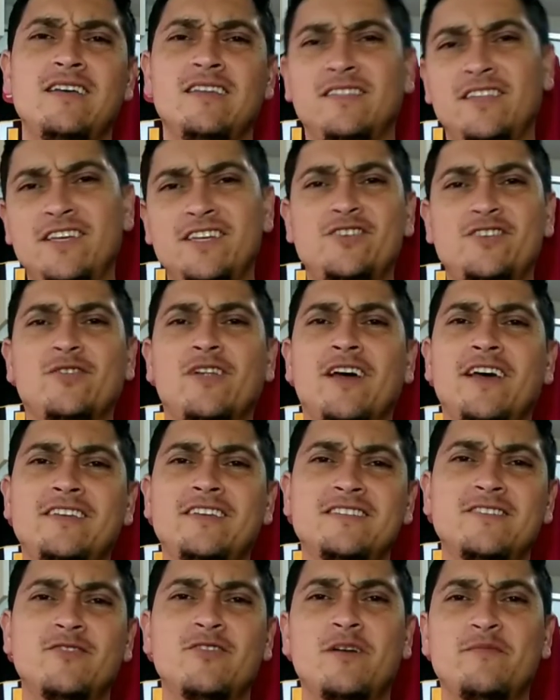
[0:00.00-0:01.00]
deixe o
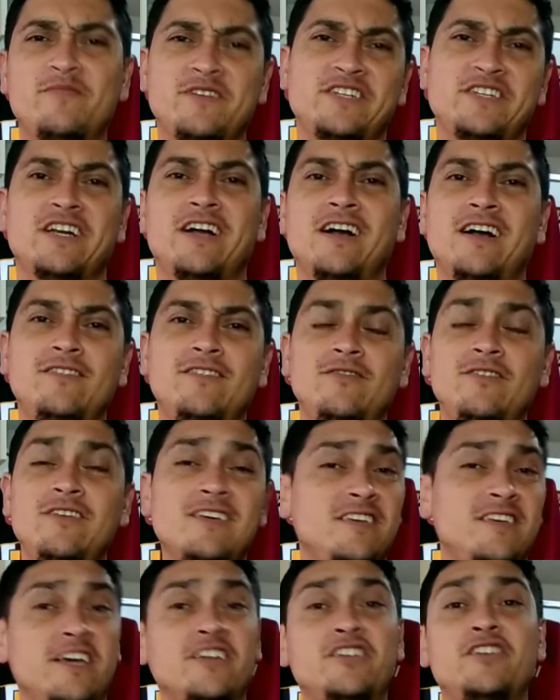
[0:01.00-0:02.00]
likezão caprichado
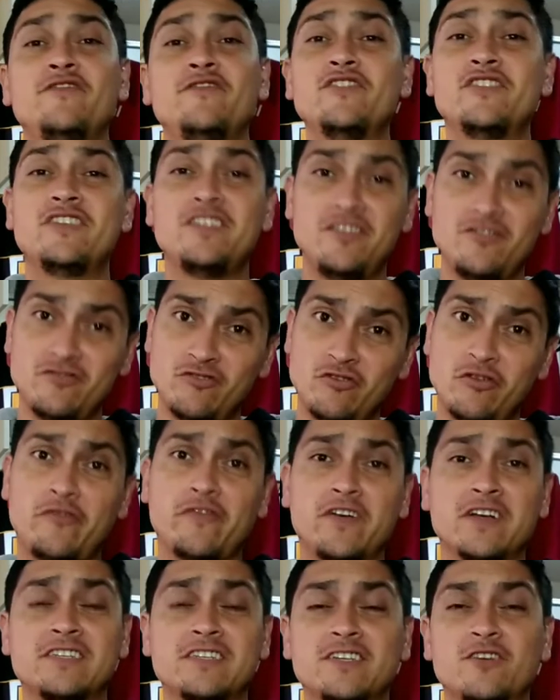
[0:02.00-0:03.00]
e ative o sininho de
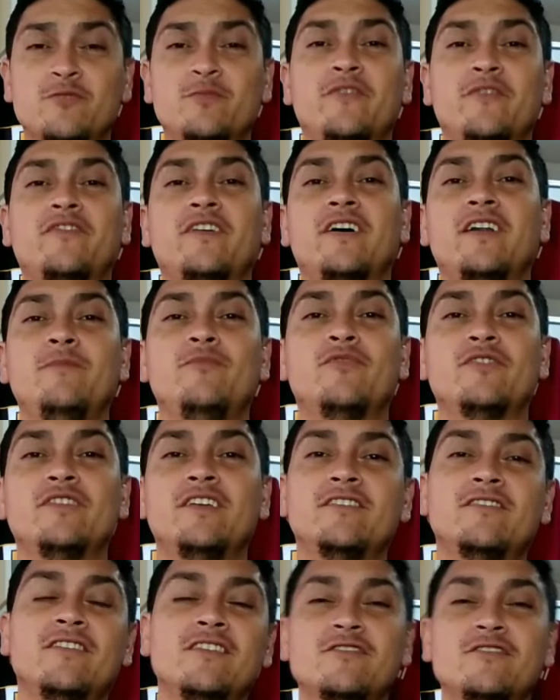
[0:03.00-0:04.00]
notificação para ficarem por
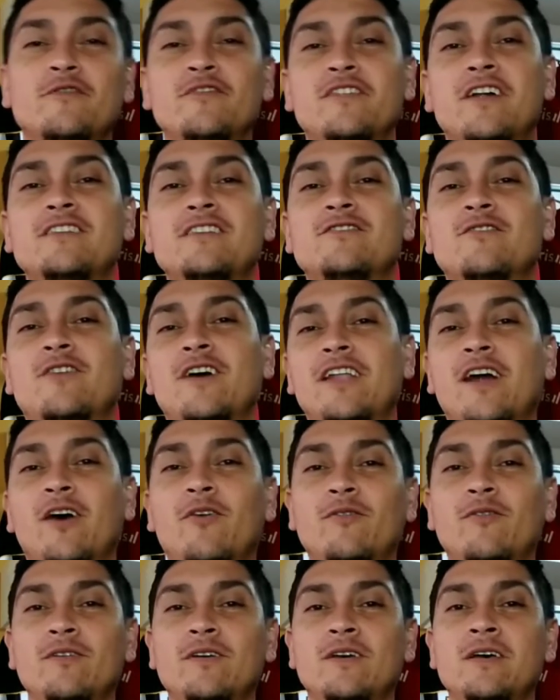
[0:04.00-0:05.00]
dentro das novidades do canal.